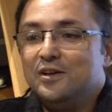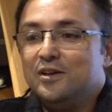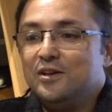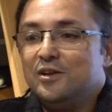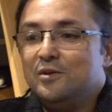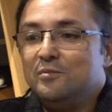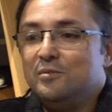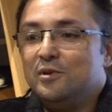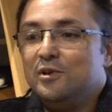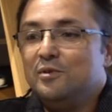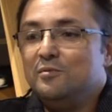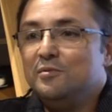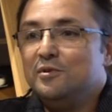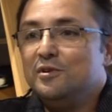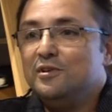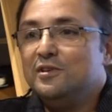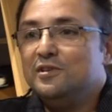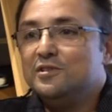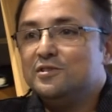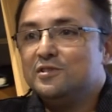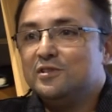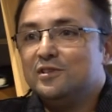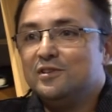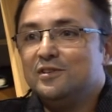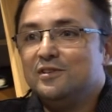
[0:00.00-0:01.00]
ne bileyim
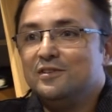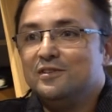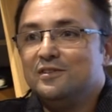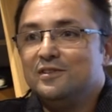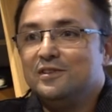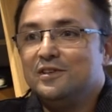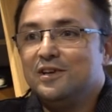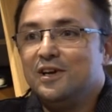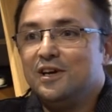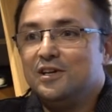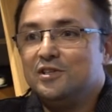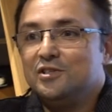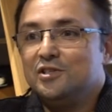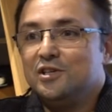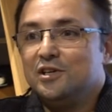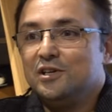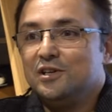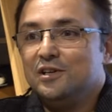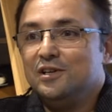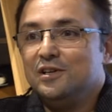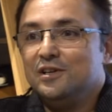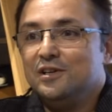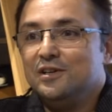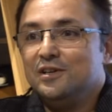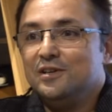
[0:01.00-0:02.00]
Hindistan'ın
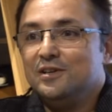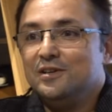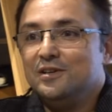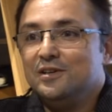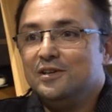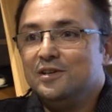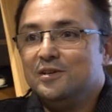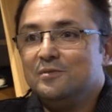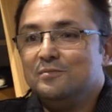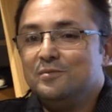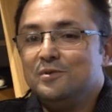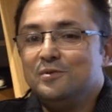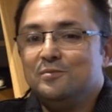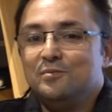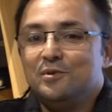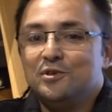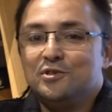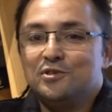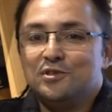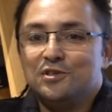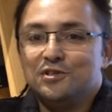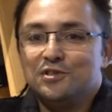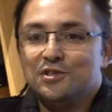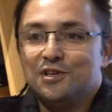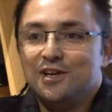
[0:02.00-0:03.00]
gerçekliği e, bir
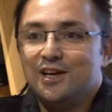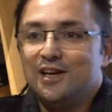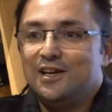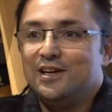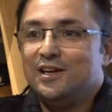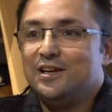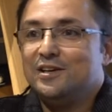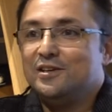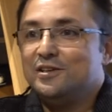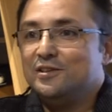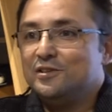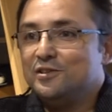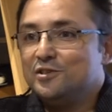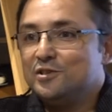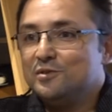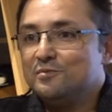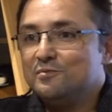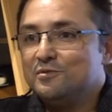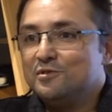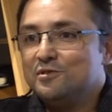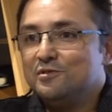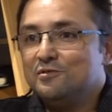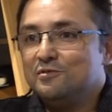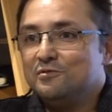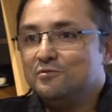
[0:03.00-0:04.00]
başka şair
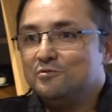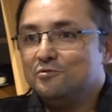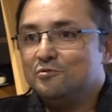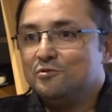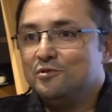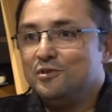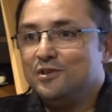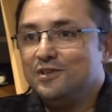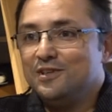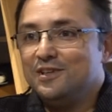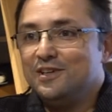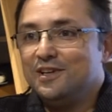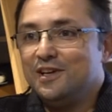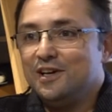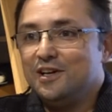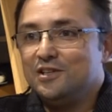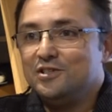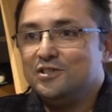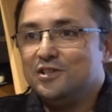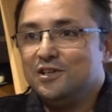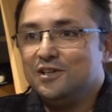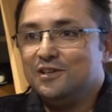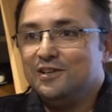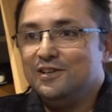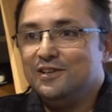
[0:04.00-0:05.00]
arkadaşımızın Türkiye'de
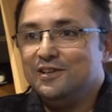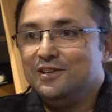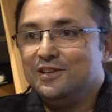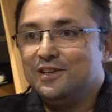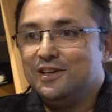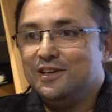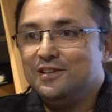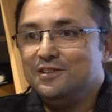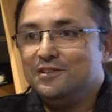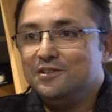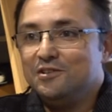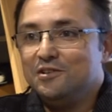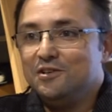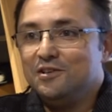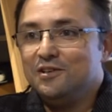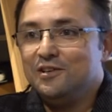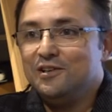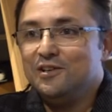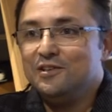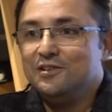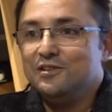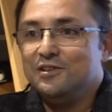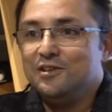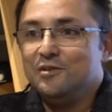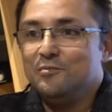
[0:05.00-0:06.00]
gerçekliği iken e,
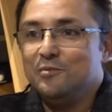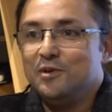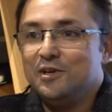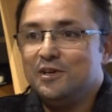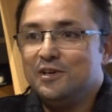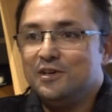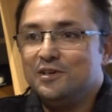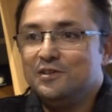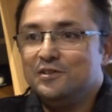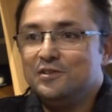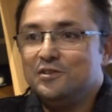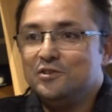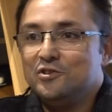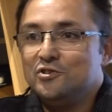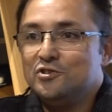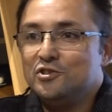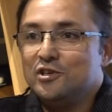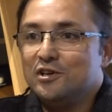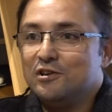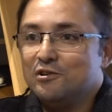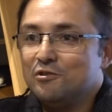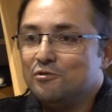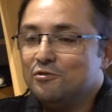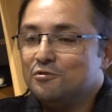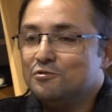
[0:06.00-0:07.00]
Latin Amerika'nınki
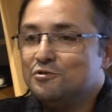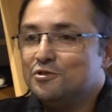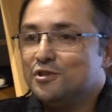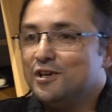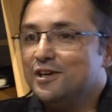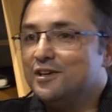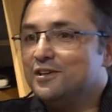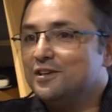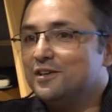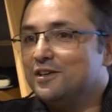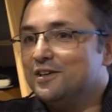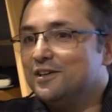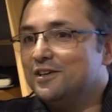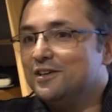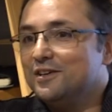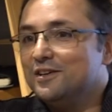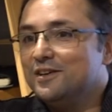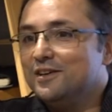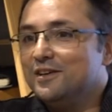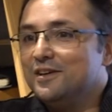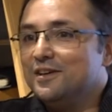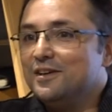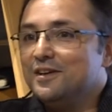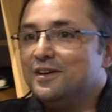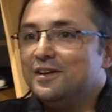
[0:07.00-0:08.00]
Cenk Kolçak'ınki
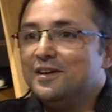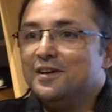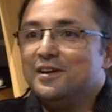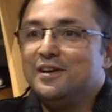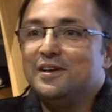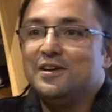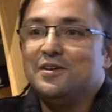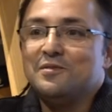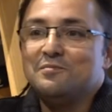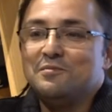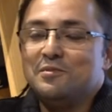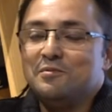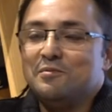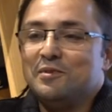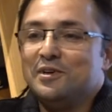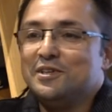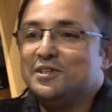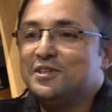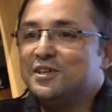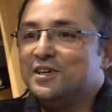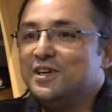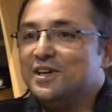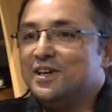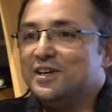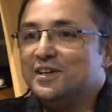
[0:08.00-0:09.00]
bir
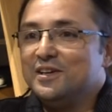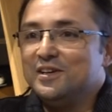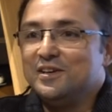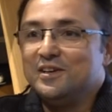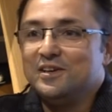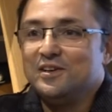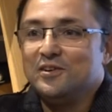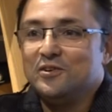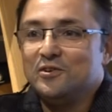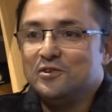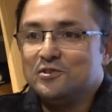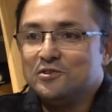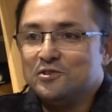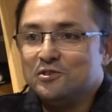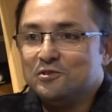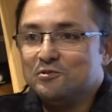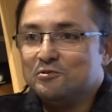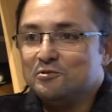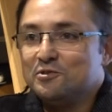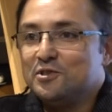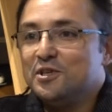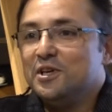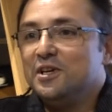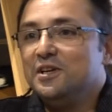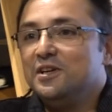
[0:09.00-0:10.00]
başka yerinki Gökçe
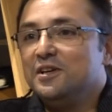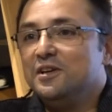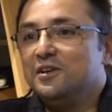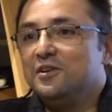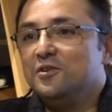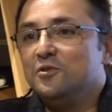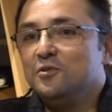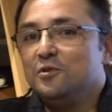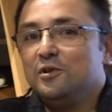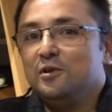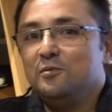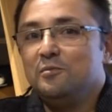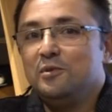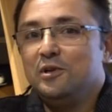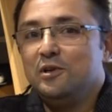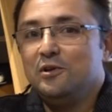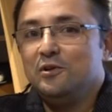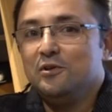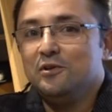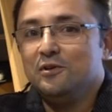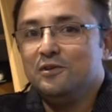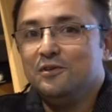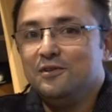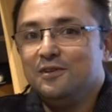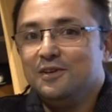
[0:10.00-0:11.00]
Nurçay'ınki
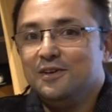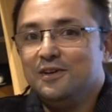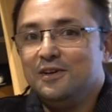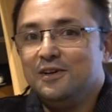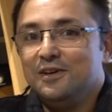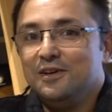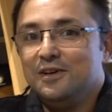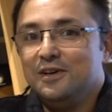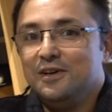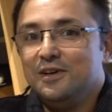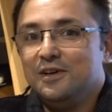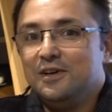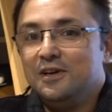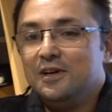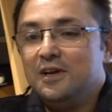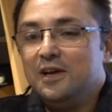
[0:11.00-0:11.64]
olabiliyor. Evet